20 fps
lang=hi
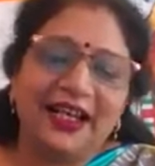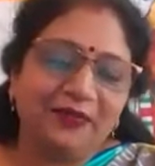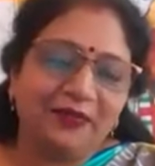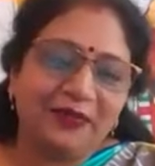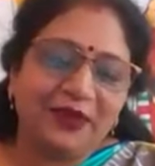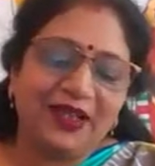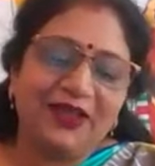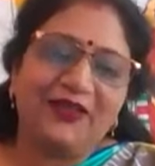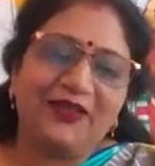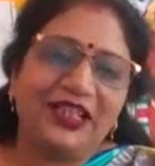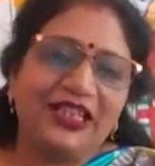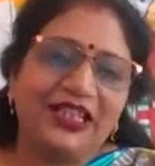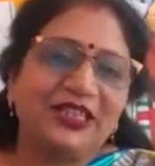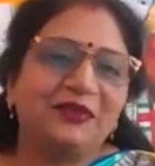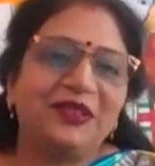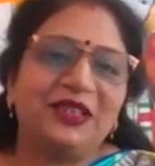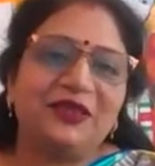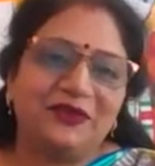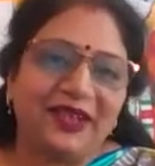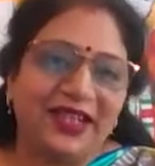अपने कॉलेज
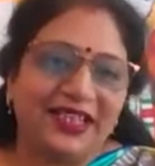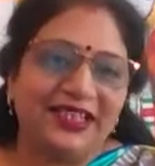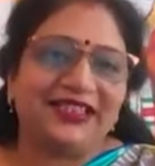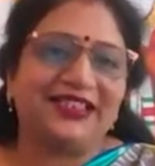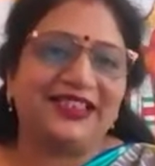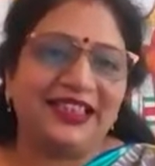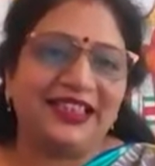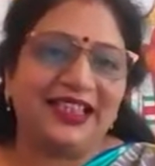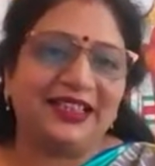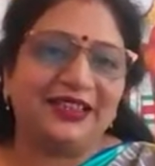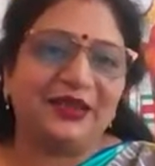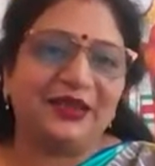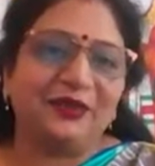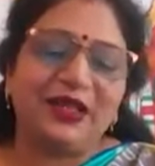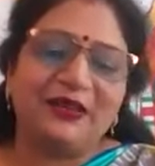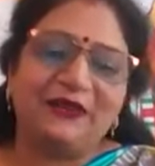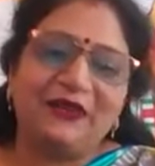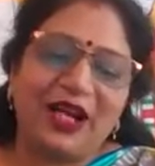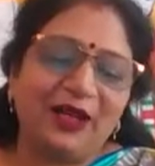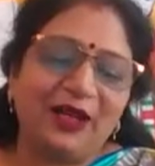में इनवाइट किया तो
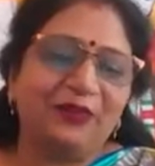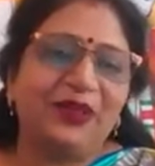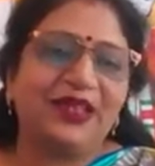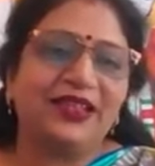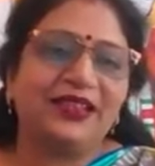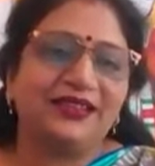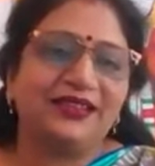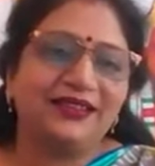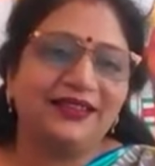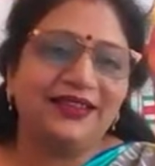मैं वहां पे